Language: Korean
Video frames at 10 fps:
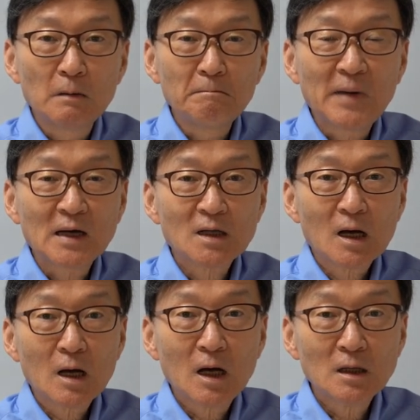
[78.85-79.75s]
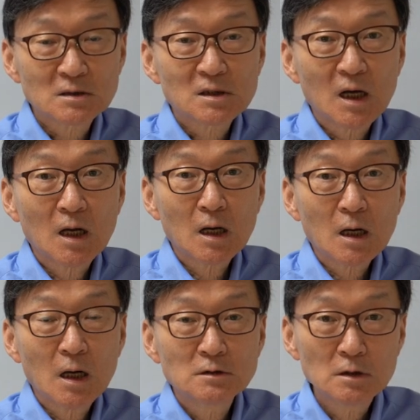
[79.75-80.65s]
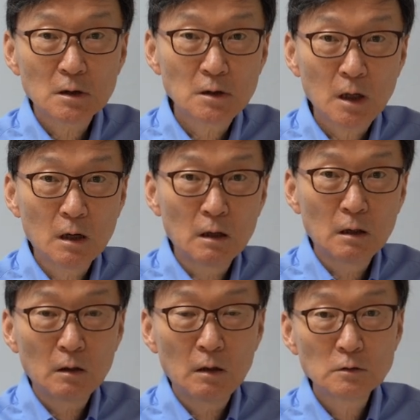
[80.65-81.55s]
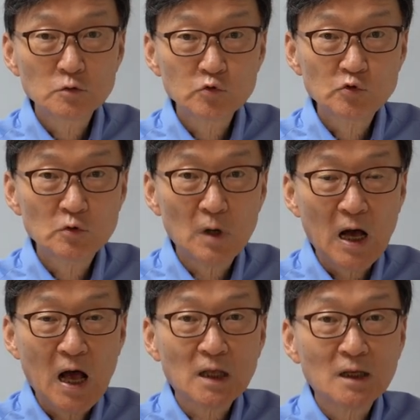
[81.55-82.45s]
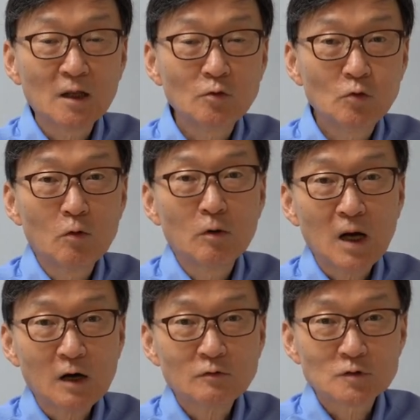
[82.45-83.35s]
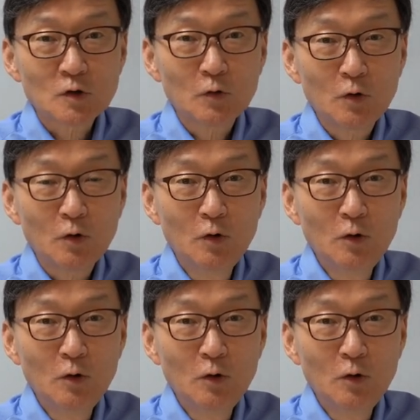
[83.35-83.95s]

마다카스카까지 그냥 수시로 항해 네트워 갖고 있었고요.